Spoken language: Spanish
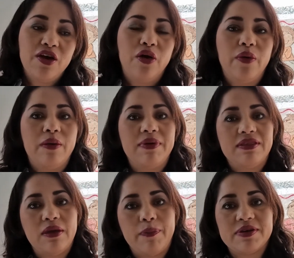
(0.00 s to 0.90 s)

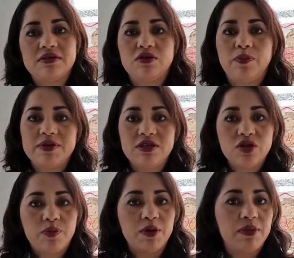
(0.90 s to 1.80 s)
obviamente, pasito a
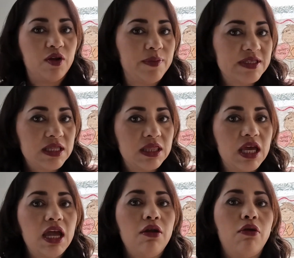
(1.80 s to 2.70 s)
pasito. Primero me
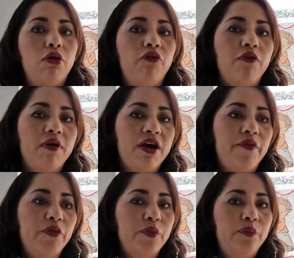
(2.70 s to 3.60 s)
senté, luego fui
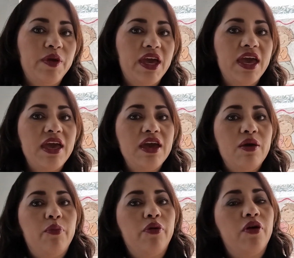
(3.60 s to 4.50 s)
bajando un pie,
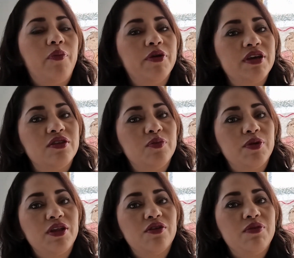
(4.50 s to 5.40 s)
poco a poquito
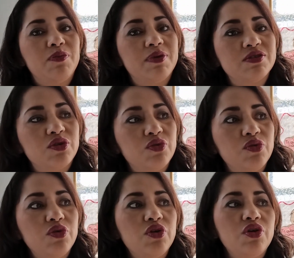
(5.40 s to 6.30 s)
poniendo mi peso en
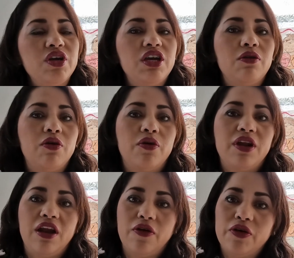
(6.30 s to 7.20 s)
uno y luego
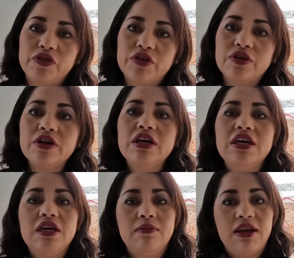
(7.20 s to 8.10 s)
en el otro
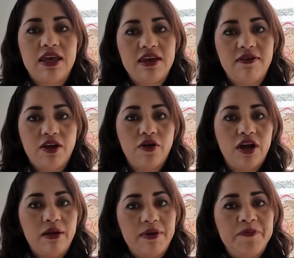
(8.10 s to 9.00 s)
y me la llevé con
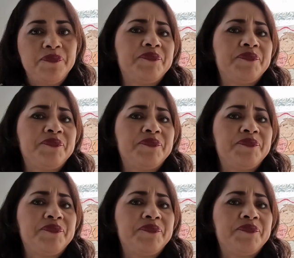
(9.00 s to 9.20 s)
calma.